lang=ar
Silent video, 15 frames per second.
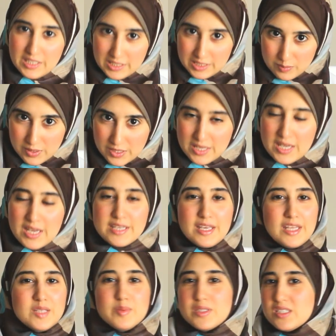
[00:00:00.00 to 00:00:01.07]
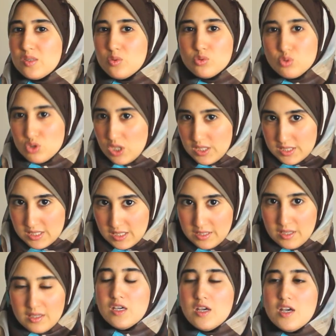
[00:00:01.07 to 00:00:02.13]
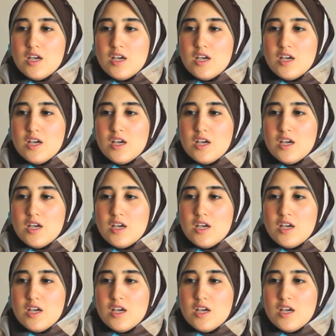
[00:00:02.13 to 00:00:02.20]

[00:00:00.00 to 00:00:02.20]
العلبه يعني ما تزودوش عن سنه